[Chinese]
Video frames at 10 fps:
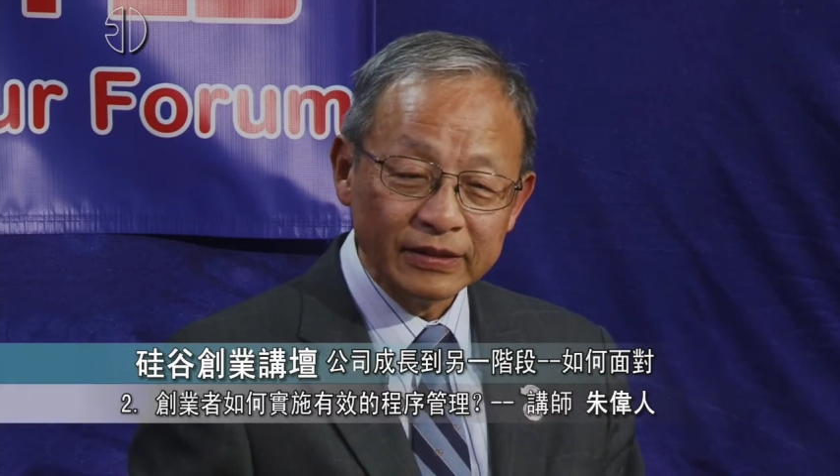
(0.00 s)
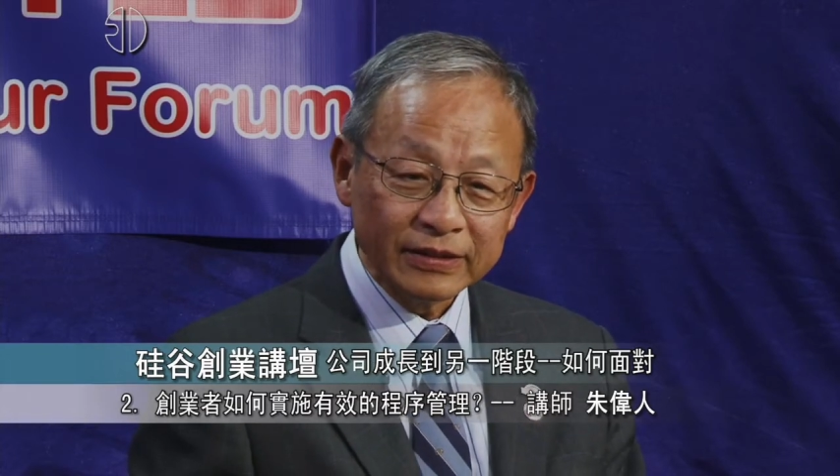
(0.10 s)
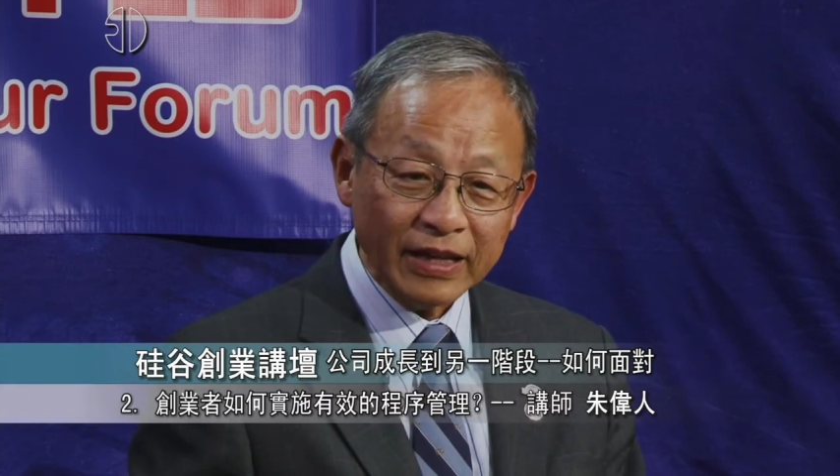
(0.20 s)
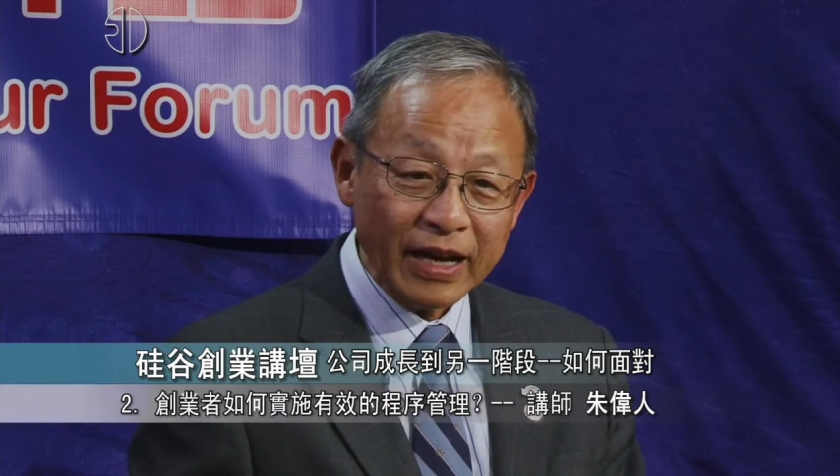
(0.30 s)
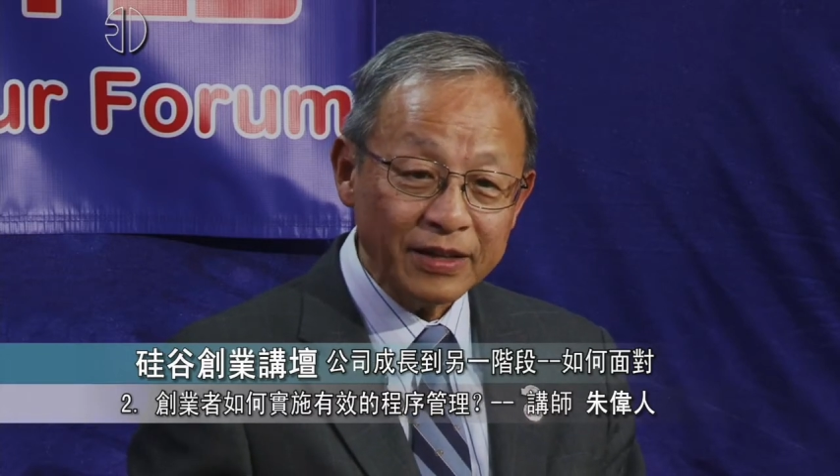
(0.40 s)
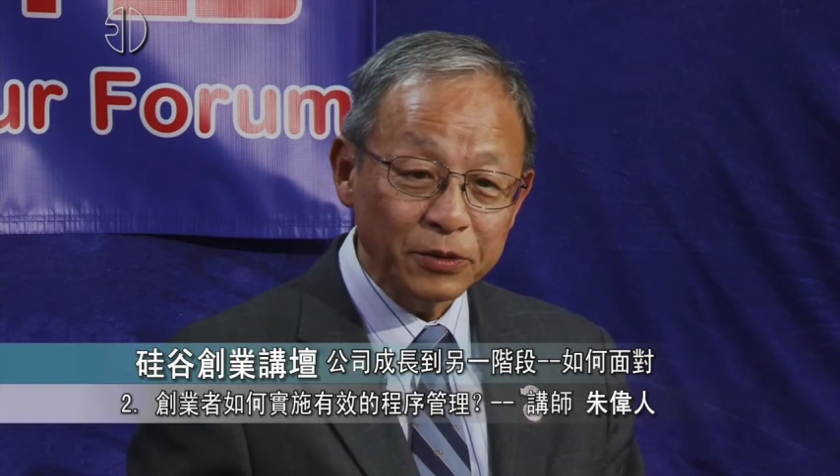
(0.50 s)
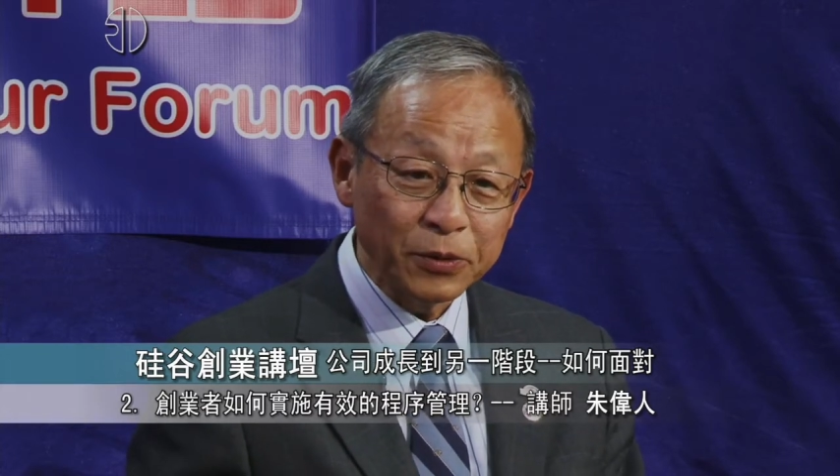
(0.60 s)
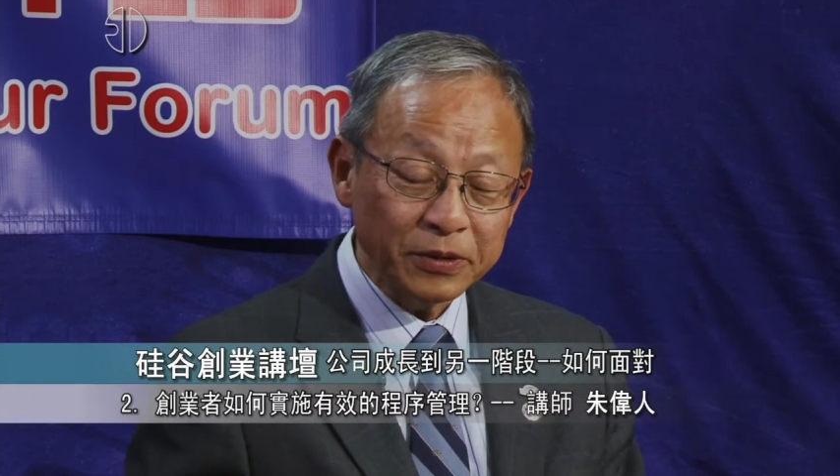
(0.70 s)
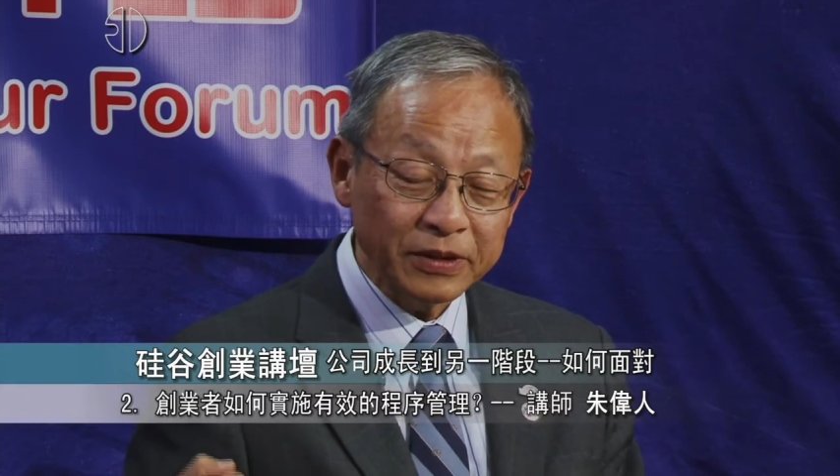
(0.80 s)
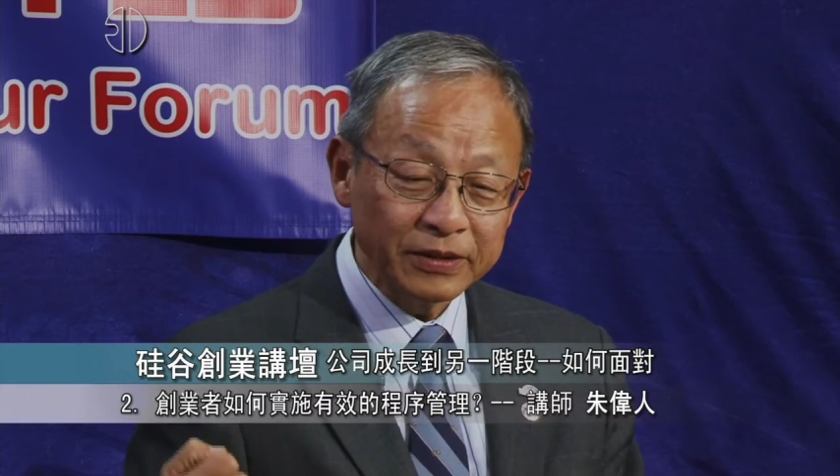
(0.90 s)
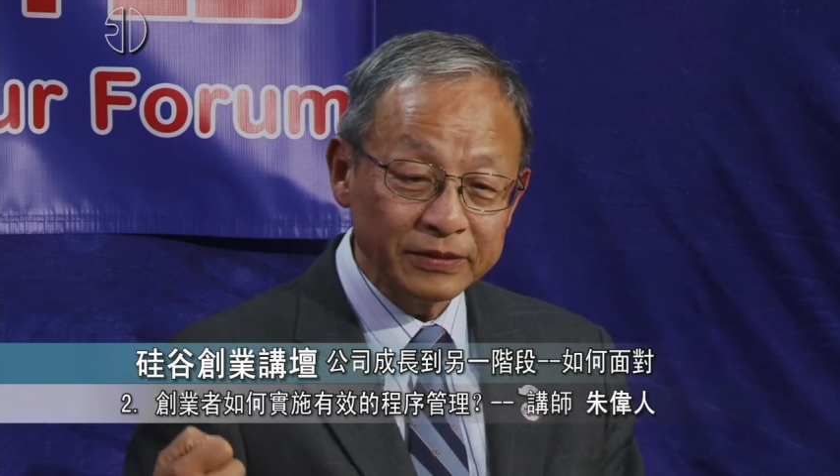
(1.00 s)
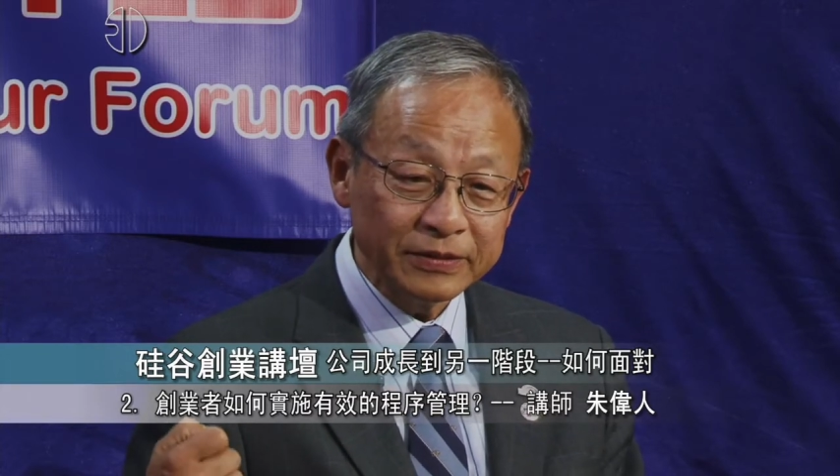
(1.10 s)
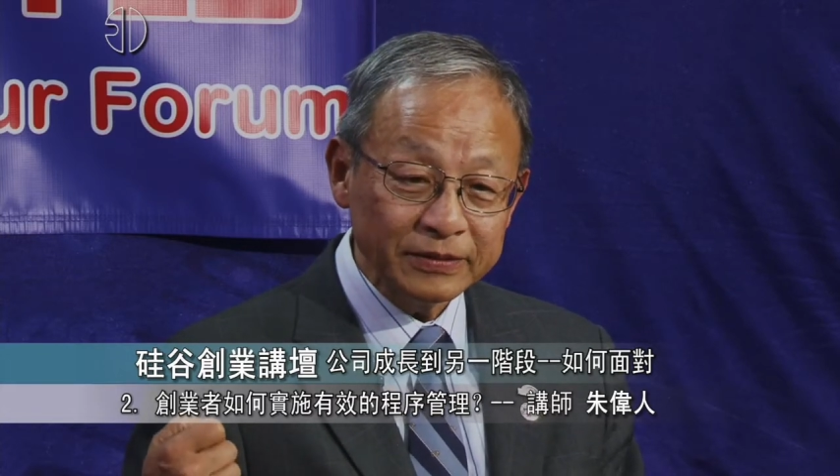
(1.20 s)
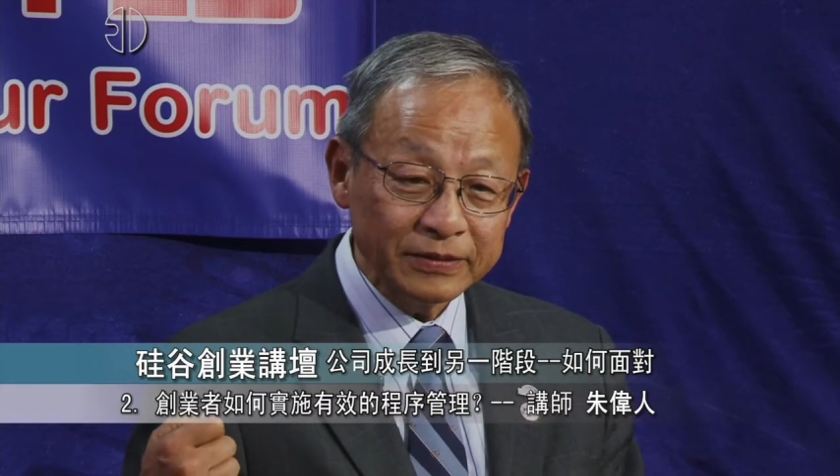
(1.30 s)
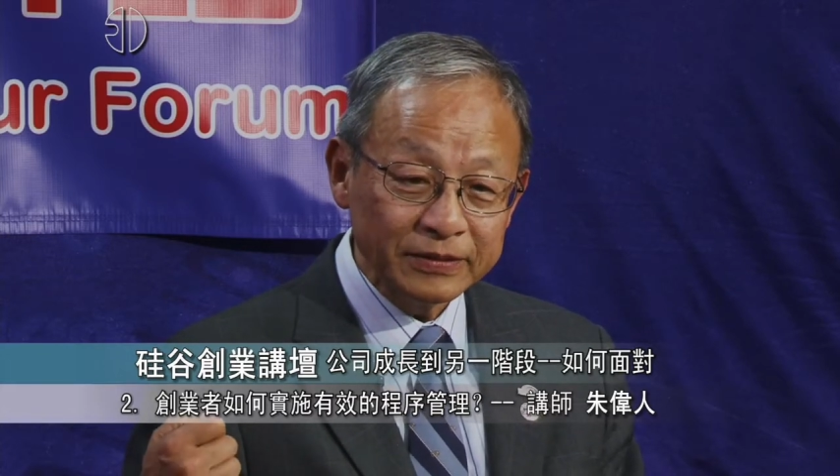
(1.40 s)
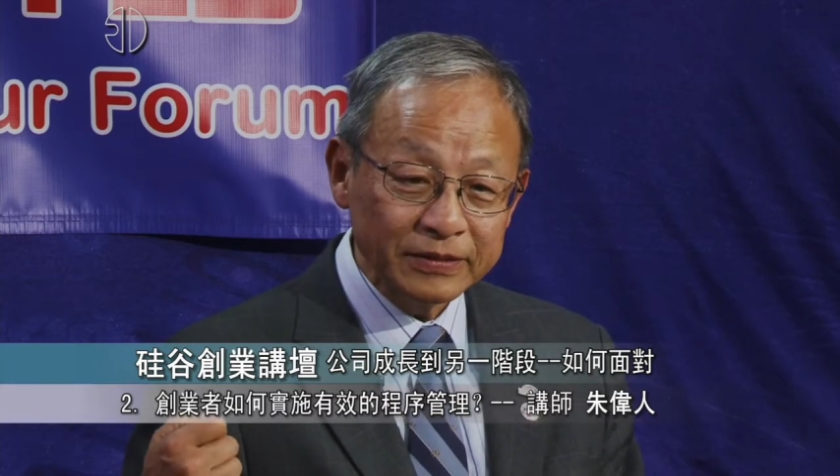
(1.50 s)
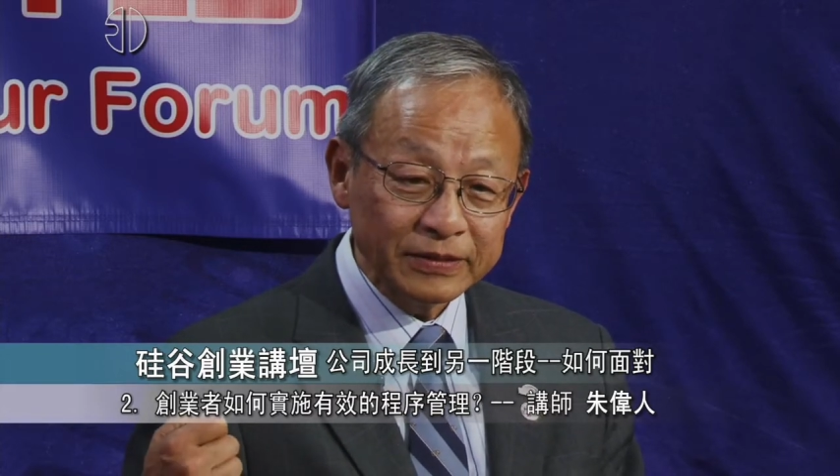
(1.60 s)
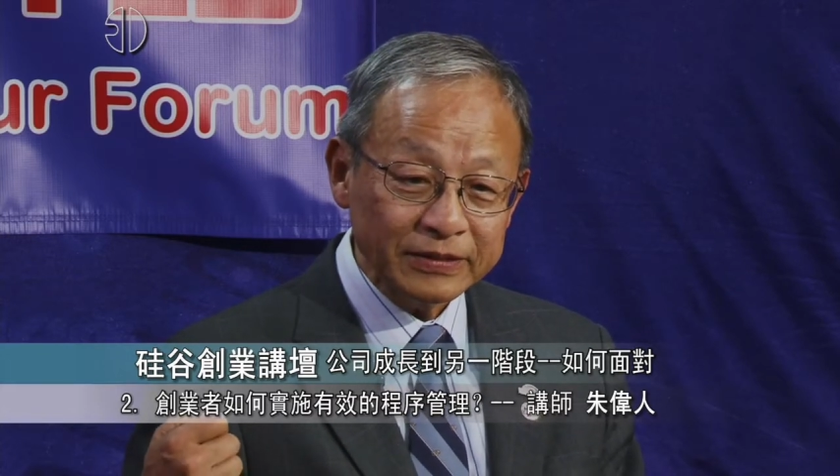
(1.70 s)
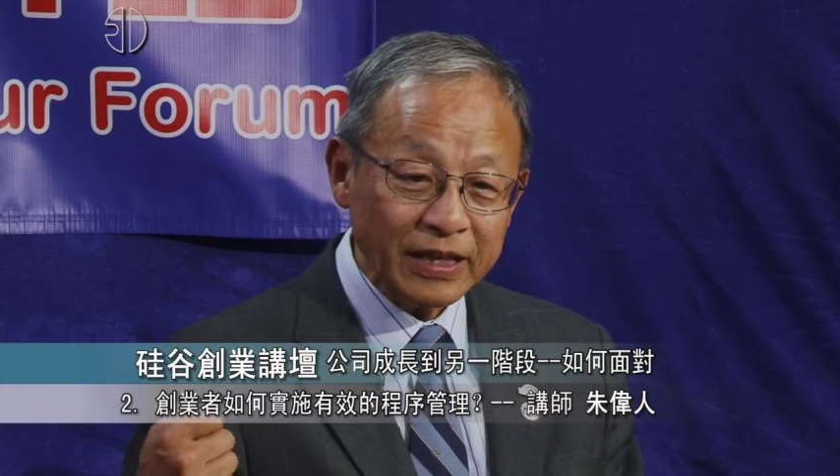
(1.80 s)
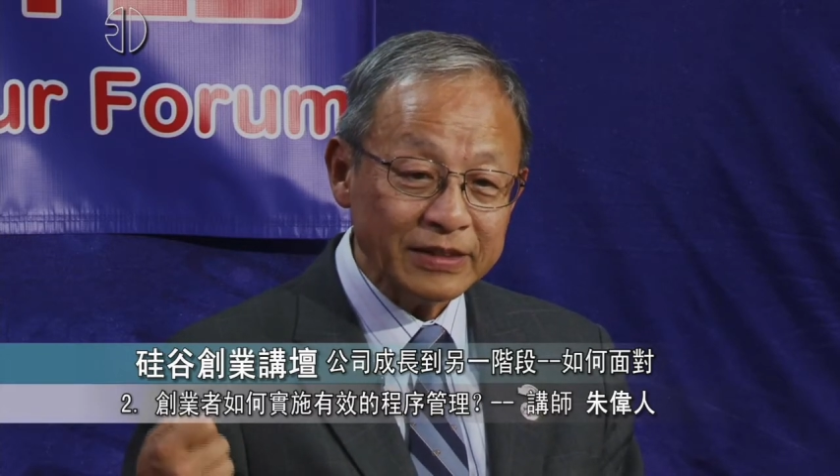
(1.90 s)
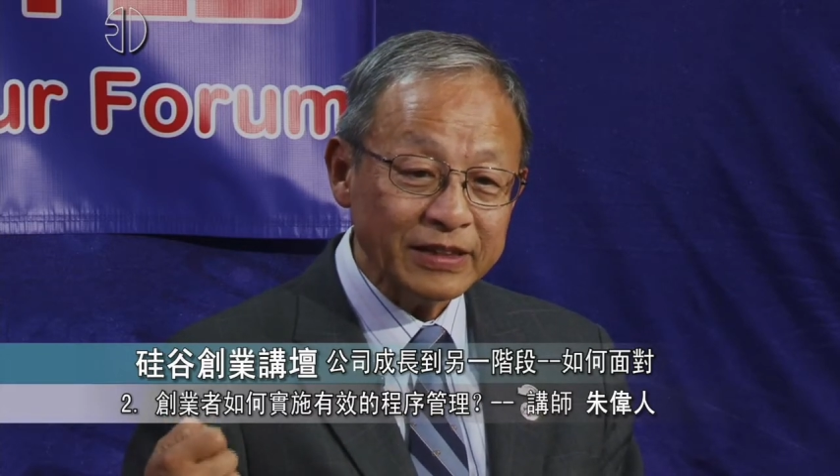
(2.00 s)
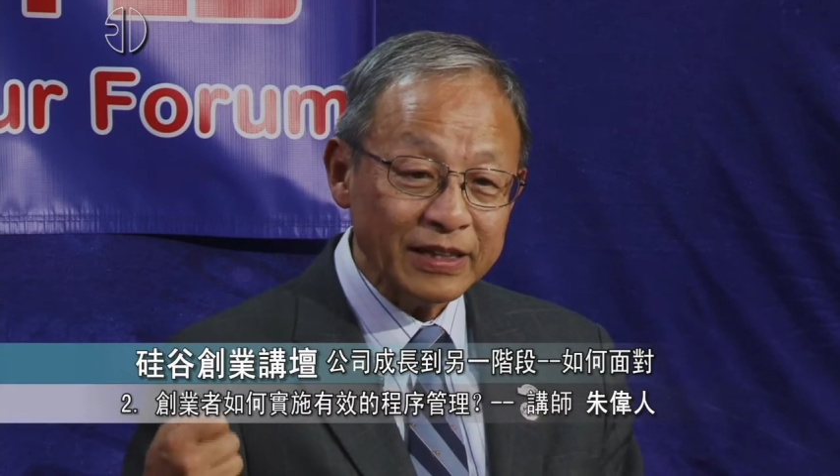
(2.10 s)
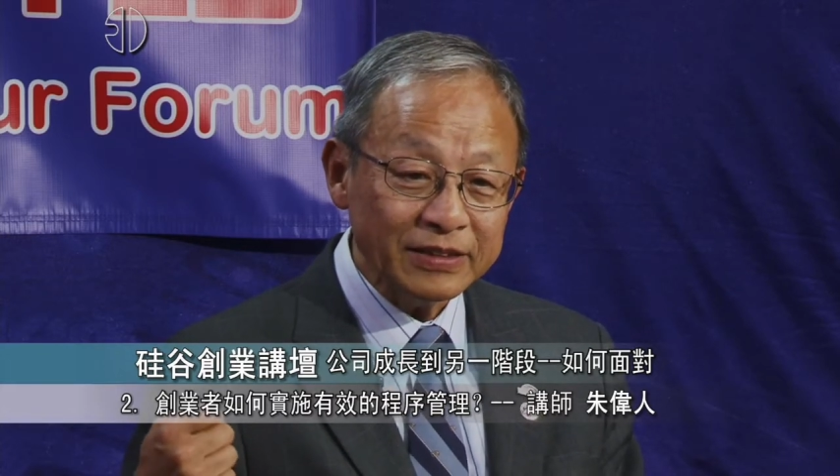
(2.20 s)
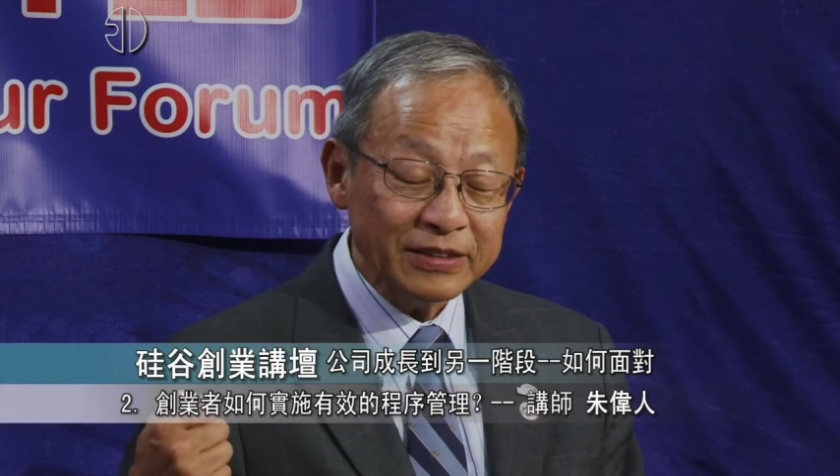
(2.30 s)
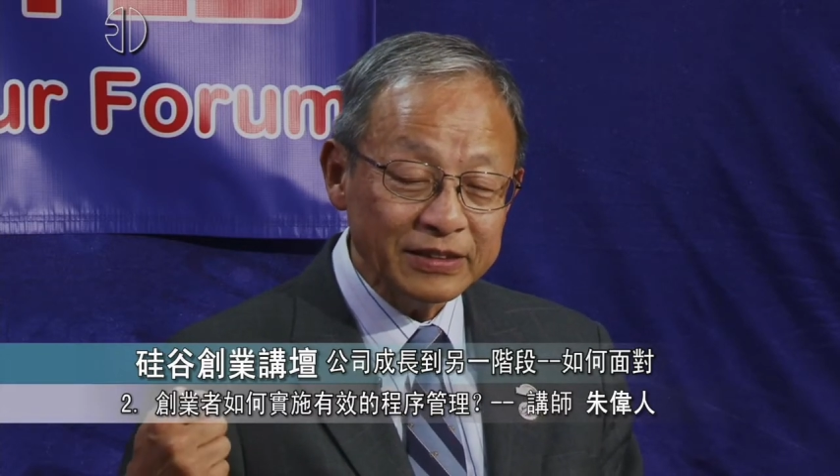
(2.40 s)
他有跟大家。